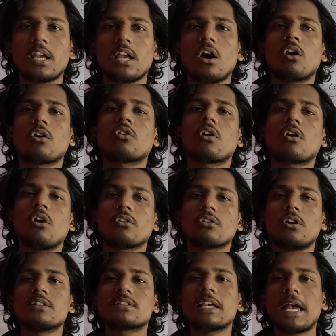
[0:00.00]
हैं और कौन
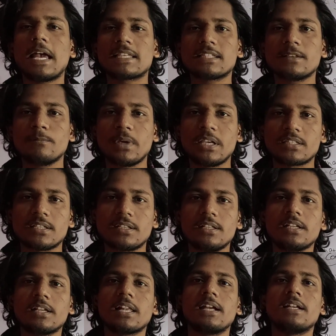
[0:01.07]
कौन से ऐसे मेजरली